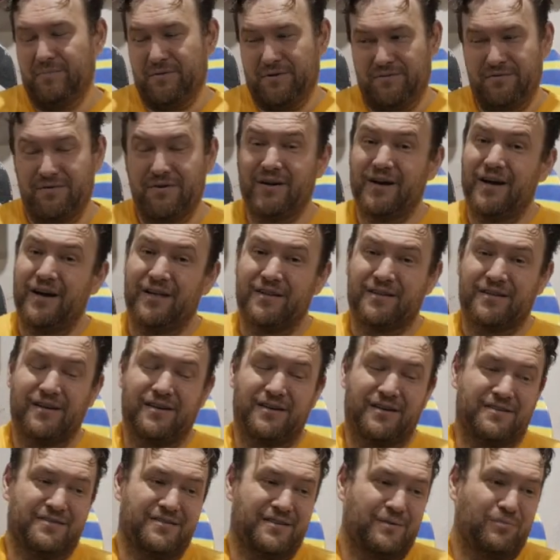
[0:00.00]
продвигает
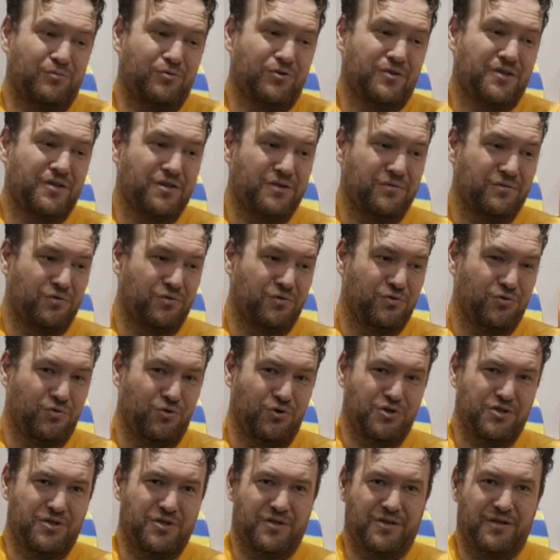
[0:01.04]
как раз работу этого
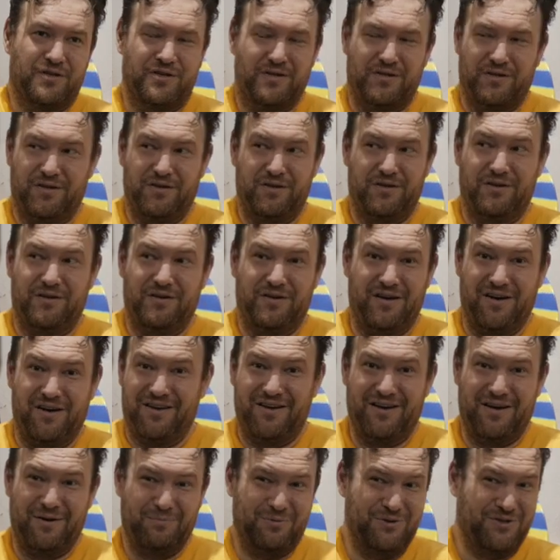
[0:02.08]
художника и
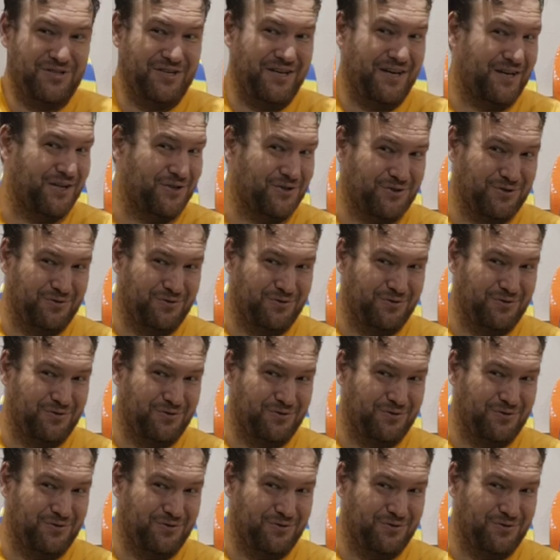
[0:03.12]
обещает,